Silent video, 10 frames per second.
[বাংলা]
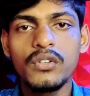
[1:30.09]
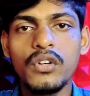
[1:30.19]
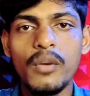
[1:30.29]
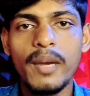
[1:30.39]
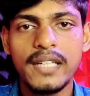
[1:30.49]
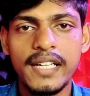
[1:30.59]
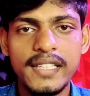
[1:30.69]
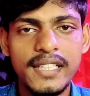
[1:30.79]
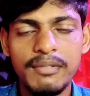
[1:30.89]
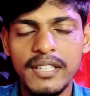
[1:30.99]
কোনোরকম একটা
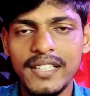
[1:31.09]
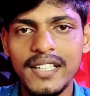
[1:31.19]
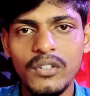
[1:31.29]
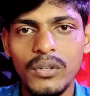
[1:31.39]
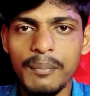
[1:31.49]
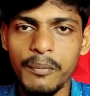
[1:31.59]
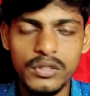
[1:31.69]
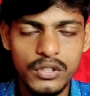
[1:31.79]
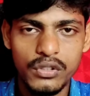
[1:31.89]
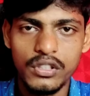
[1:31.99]
এডিটিং ফেডিটিং করে
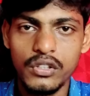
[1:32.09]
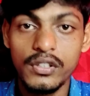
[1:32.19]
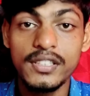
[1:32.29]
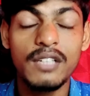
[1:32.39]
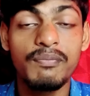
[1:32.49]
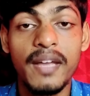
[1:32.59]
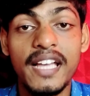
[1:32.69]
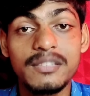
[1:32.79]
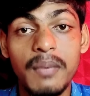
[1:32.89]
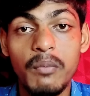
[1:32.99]
পোস্ট করে দিল নিজের
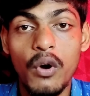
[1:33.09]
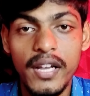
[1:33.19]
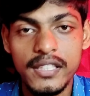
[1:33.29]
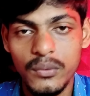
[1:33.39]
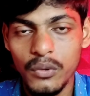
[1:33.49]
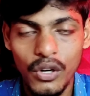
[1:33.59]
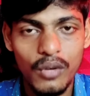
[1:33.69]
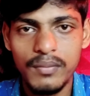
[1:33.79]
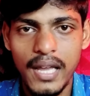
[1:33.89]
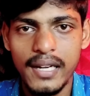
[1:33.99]
ফেস বা ভয়েস
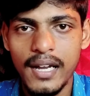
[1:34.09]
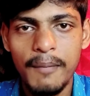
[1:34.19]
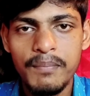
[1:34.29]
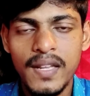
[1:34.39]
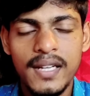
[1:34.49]
কোনোরকম দেয় না